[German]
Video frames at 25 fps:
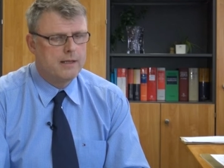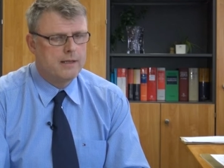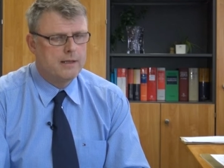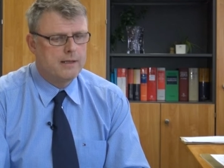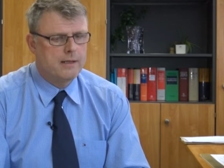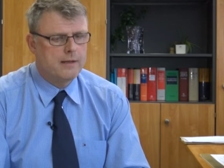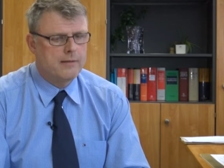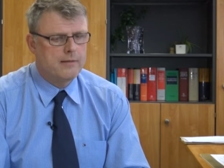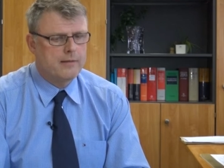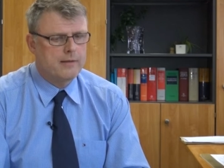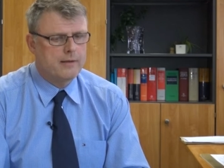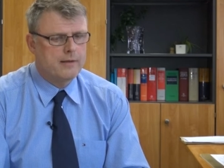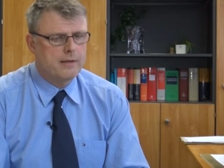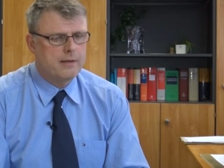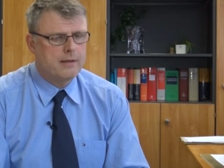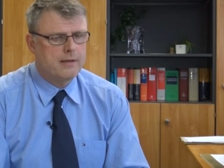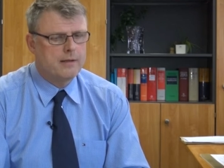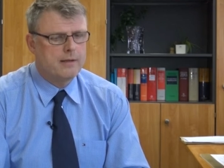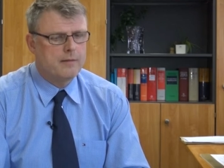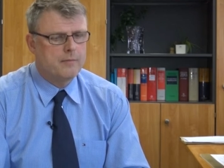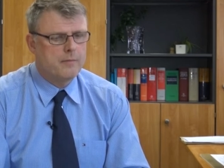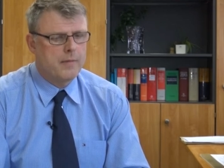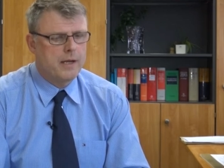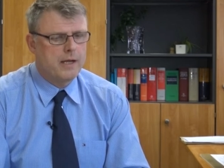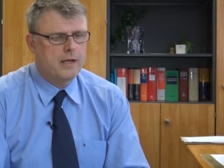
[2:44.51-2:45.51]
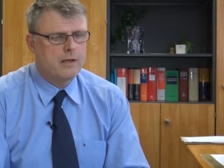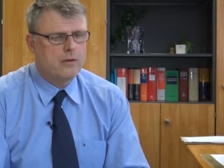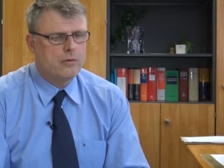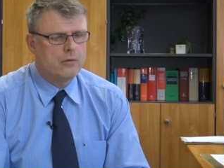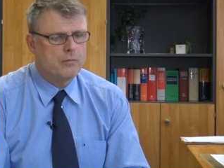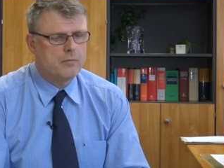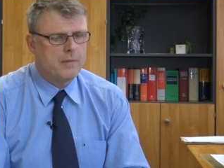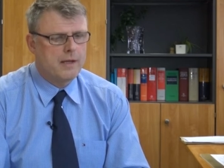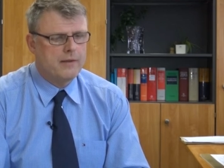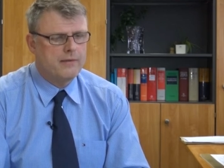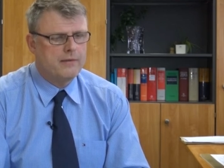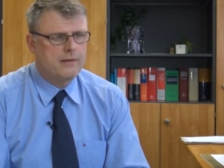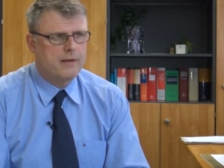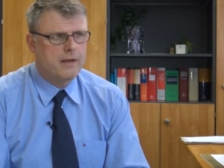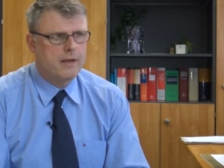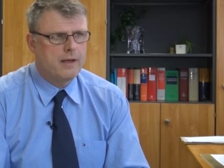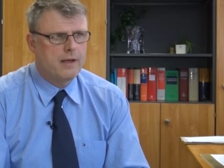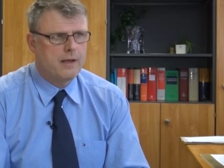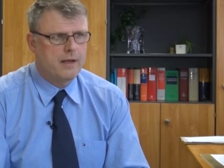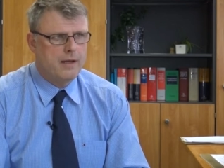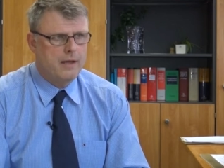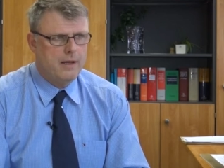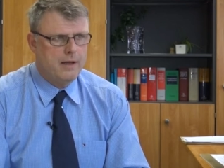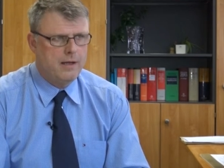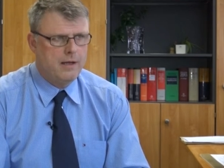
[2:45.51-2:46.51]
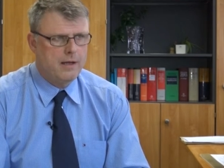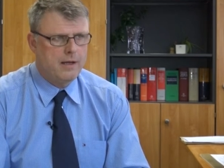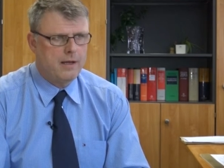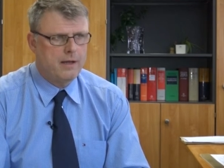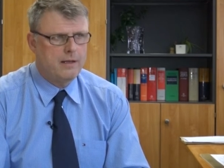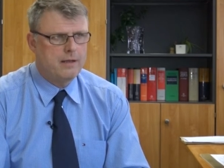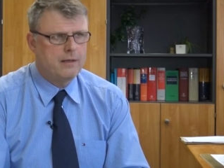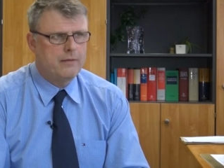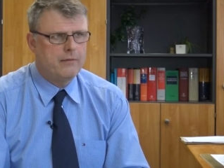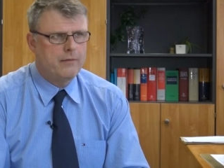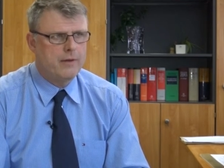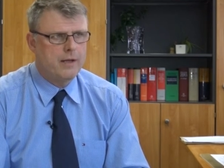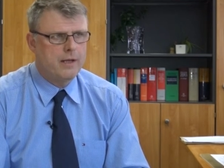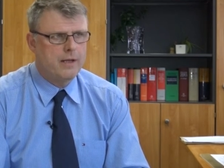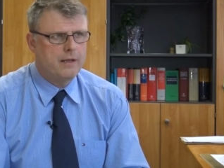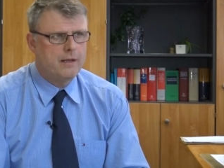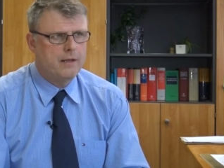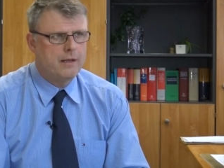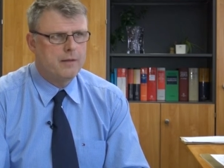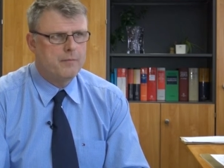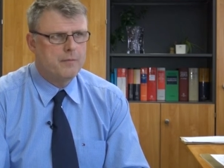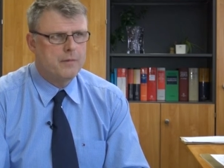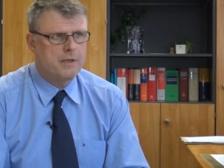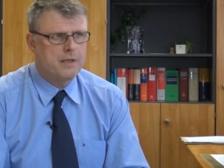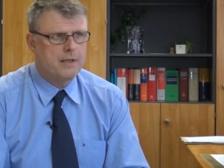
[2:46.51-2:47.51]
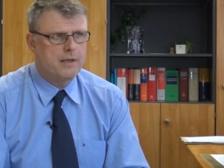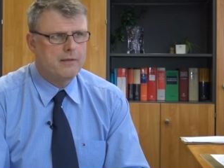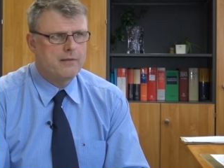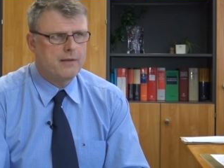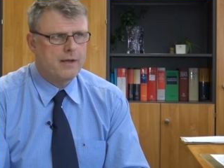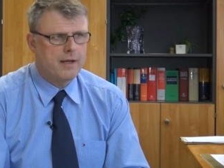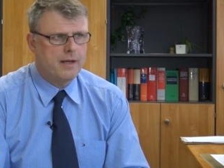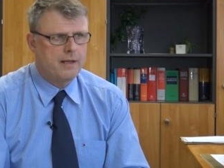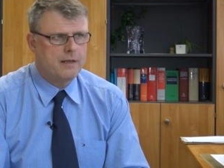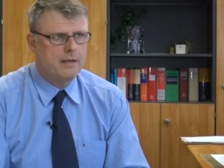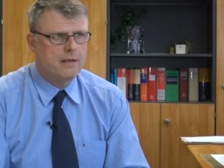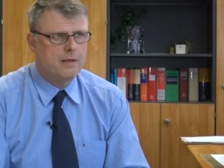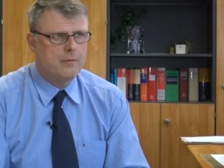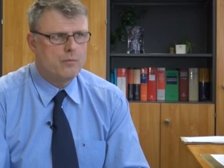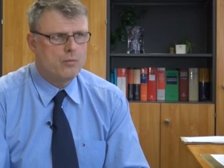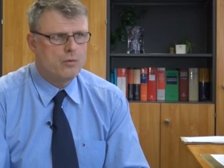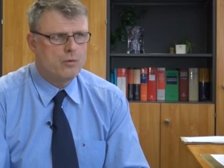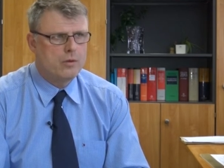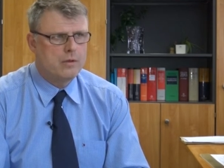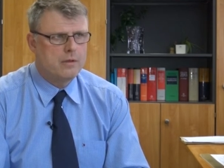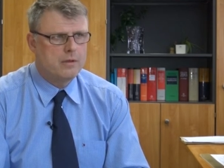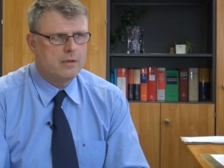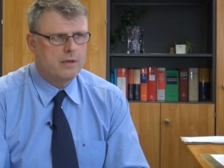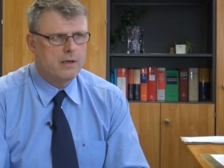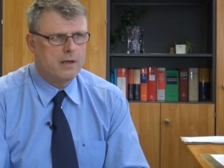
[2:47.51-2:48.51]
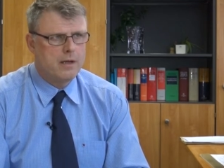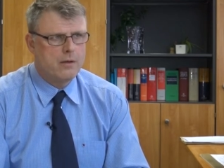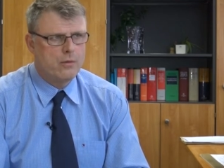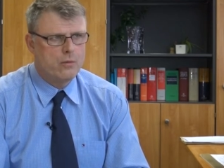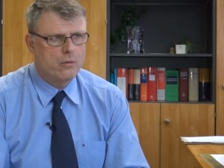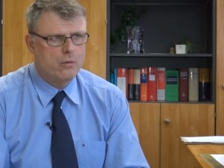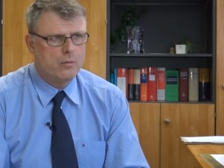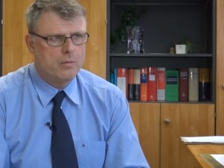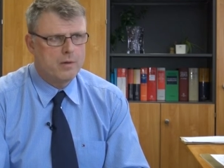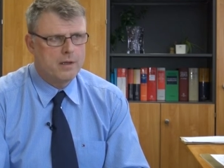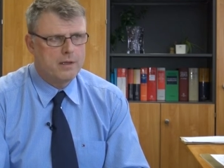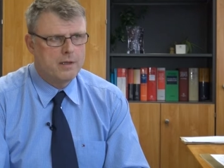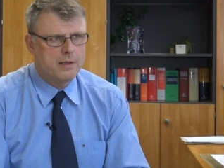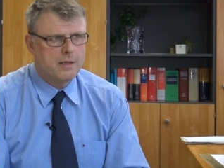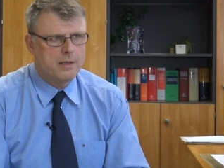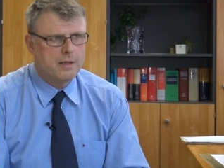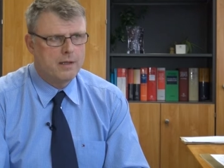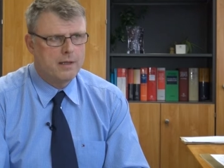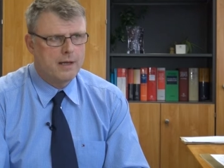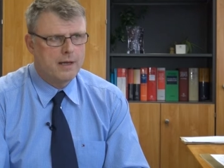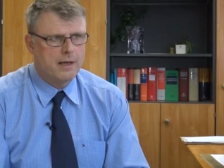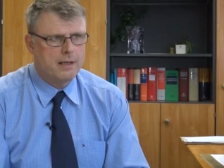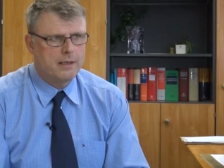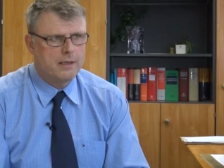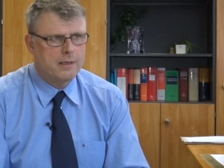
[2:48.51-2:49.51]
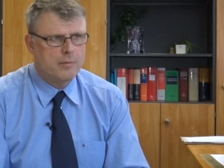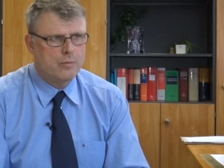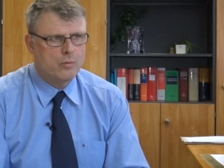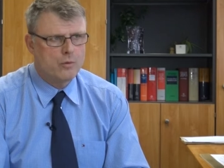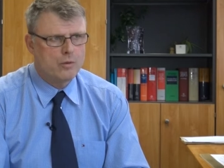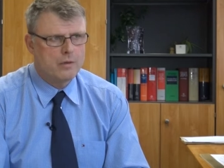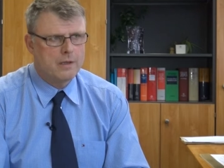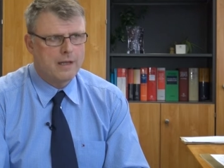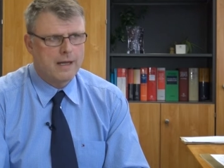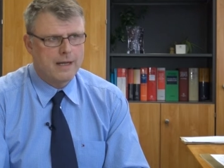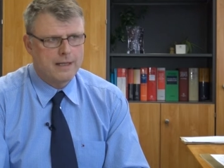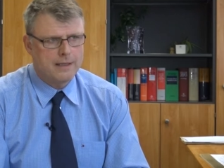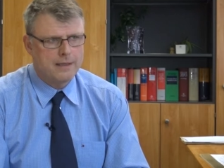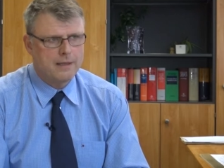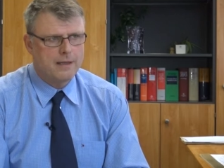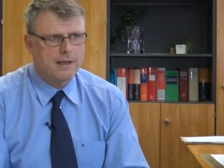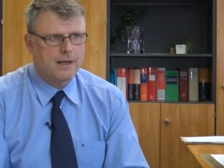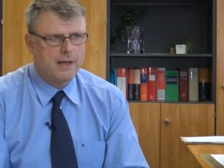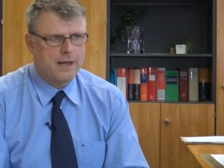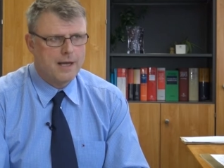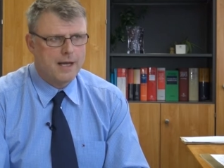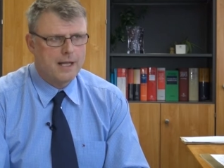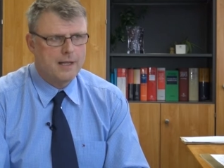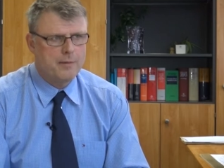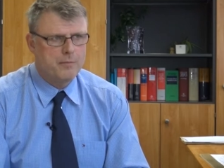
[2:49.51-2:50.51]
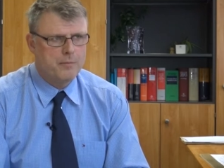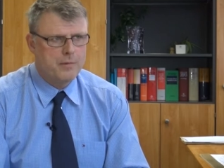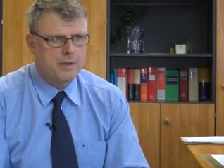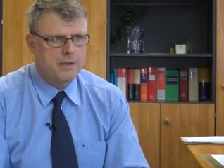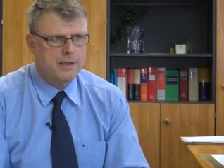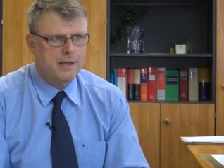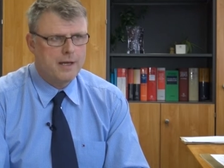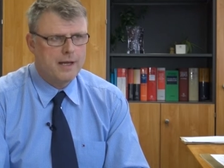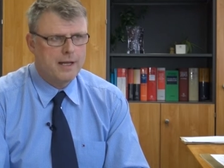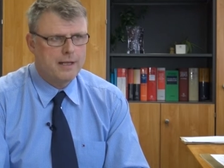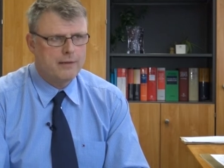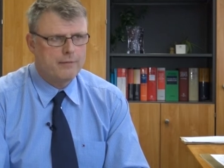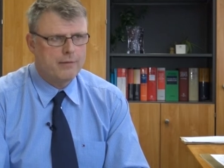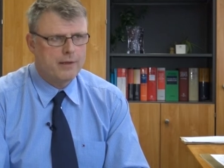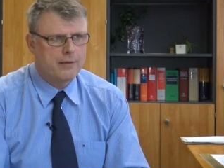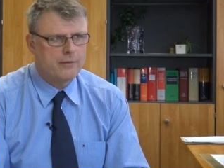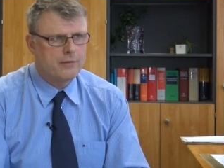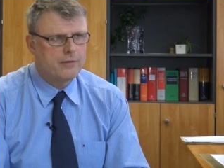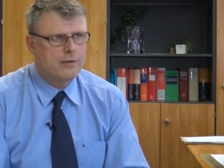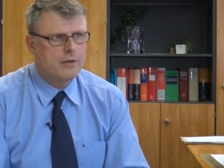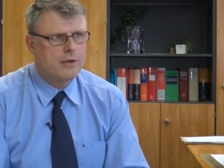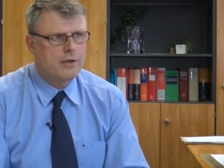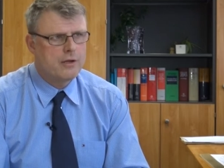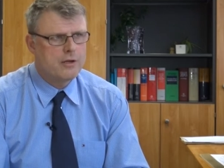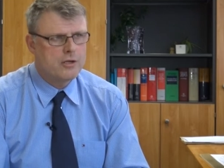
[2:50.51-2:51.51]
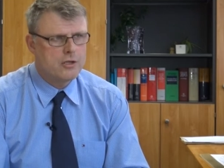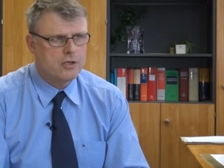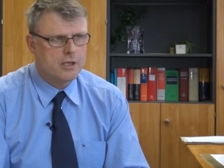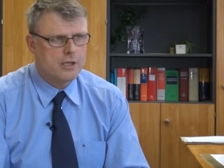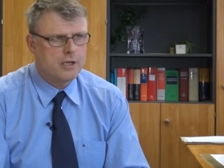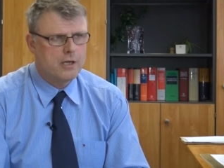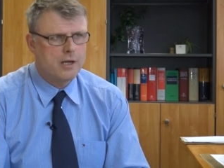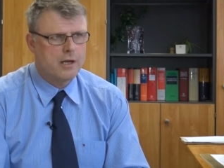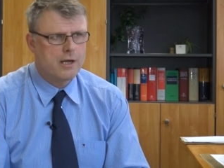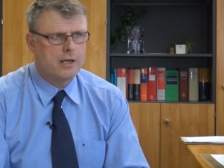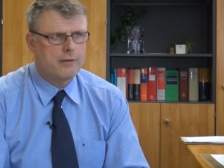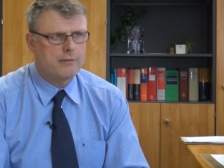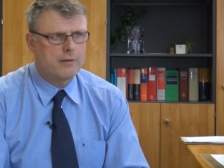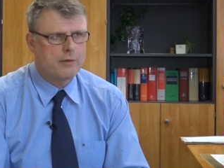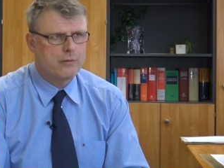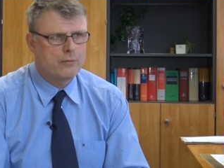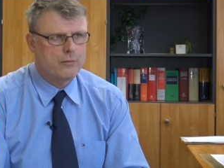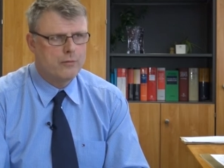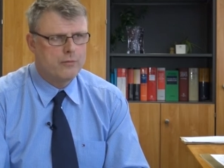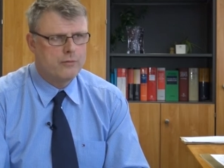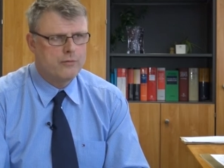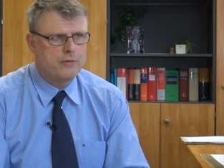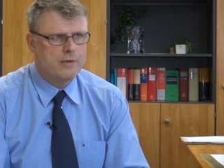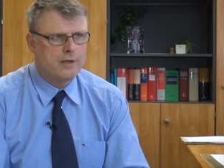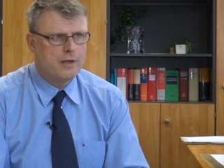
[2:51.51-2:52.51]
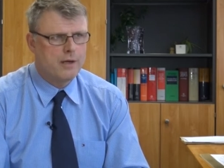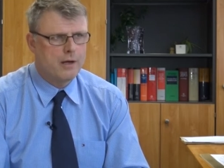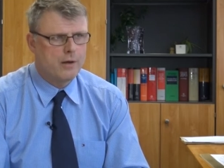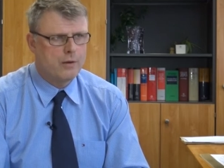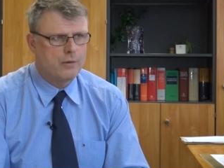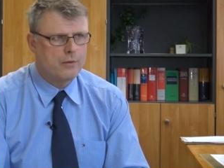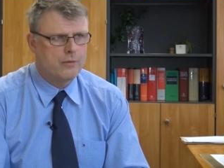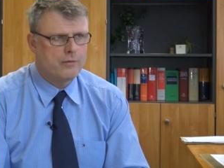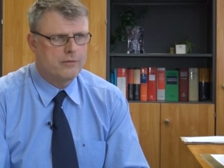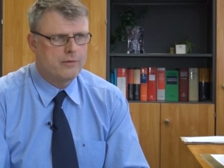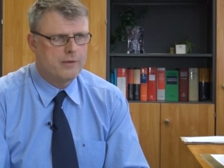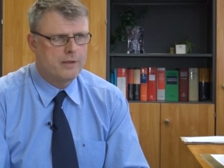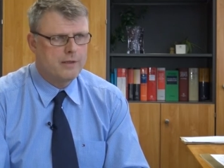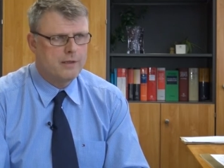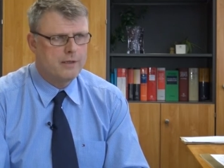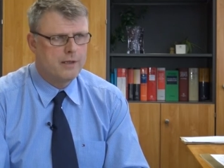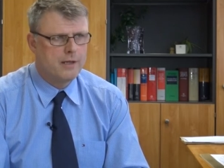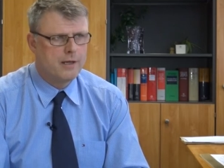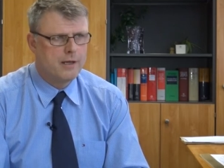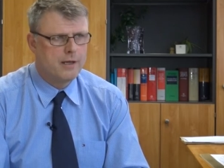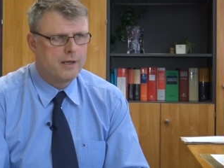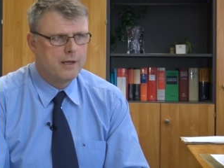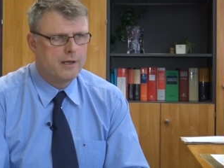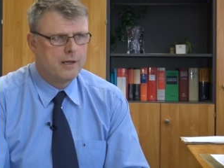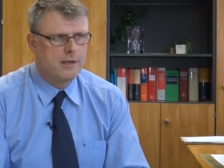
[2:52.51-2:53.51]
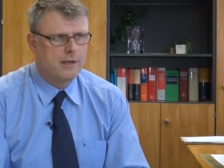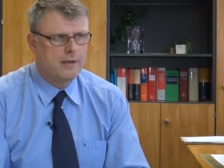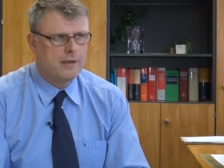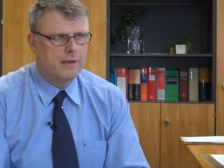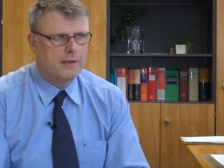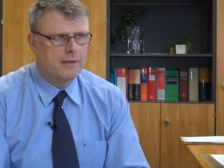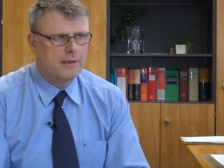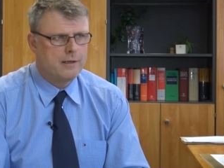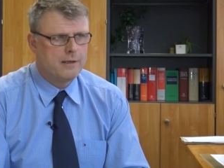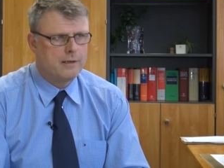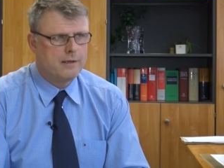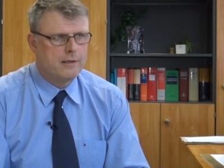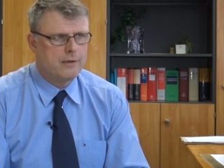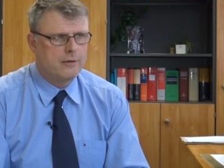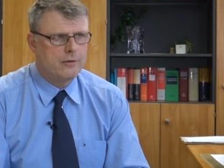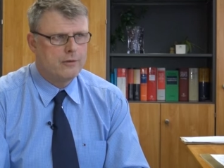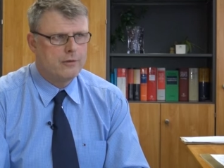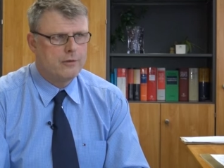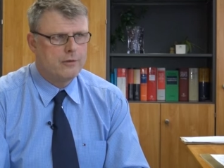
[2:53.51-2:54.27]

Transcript: dass äh, Mengen und Massen gering gerechnet werden, damit das Angebot gegenüber den Angeboten anderer Anbieter etwas schicker, etwas günstiger aussieht, äh,